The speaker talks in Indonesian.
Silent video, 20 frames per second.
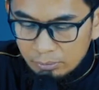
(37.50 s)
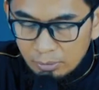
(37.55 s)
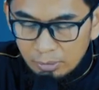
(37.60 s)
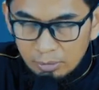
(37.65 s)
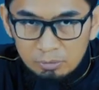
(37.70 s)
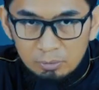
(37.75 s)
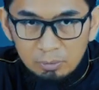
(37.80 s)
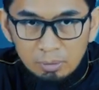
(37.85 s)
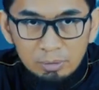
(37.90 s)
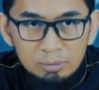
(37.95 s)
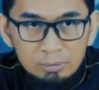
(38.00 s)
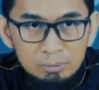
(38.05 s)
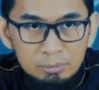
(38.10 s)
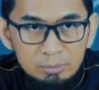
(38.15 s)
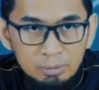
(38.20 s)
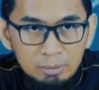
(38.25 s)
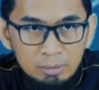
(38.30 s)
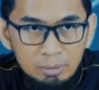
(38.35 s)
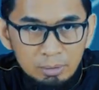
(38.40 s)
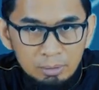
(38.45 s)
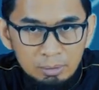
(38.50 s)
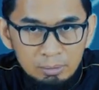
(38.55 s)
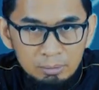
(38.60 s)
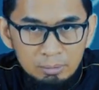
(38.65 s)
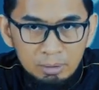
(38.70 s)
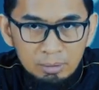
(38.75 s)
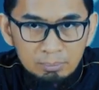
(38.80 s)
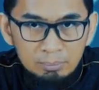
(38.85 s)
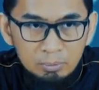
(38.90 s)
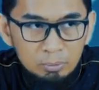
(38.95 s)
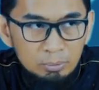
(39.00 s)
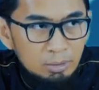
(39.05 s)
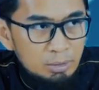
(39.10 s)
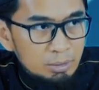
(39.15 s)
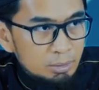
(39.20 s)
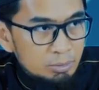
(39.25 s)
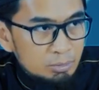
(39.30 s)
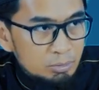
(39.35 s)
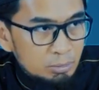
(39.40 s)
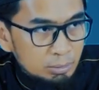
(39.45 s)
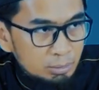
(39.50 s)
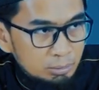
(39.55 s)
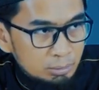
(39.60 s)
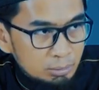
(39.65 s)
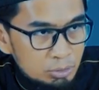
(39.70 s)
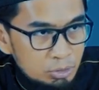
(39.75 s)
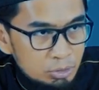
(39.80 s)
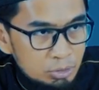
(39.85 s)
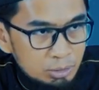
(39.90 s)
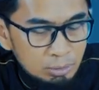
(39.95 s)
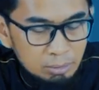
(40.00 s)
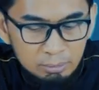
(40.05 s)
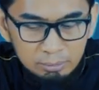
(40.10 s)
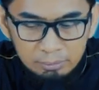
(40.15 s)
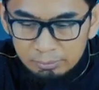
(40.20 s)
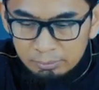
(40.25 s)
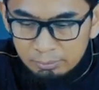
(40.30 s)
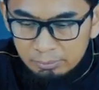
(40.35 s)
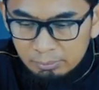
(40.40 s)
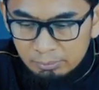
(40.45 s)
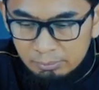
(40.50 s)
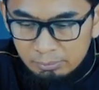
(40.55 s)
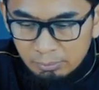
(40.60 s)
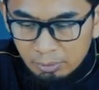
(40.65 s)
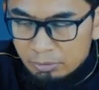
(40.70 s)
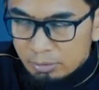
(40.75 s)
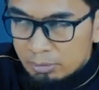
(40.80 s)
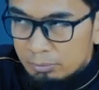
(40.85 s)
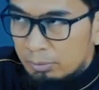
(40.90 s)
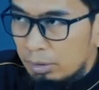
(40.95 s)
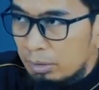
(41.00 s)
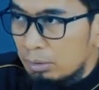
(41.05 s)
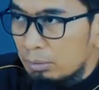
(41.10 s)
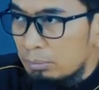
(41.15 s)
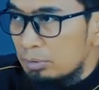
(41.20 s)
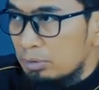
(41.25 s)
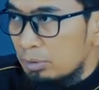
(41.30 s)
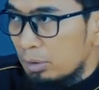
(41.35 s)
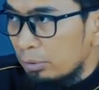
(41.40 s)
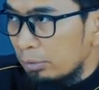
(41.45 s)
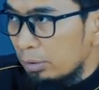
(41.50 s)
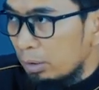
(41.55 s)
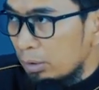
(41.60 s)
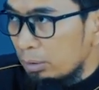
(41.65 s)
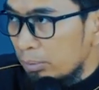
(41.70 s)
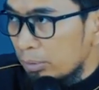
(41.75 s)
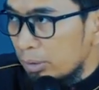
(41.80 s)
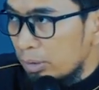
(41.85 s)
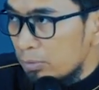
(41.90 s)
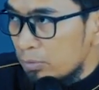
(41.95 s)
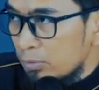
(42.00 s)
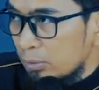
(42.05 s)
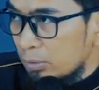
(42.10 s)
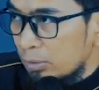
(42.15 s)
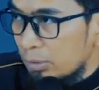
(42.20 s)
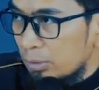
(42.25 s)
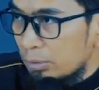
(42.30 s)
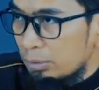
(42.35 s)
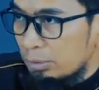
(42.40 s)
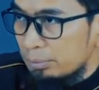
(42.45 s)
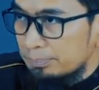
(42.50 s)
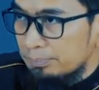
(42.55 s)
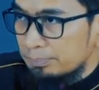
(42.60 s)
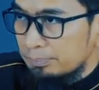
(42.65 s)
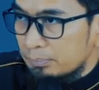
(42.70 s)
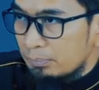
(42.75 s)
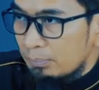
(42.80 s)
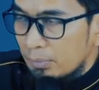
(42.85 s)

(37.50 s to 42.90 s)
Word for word: Saudara-saudariku kita telah menunaikan sholat isya berjamaah beserta awal dan sunnahnya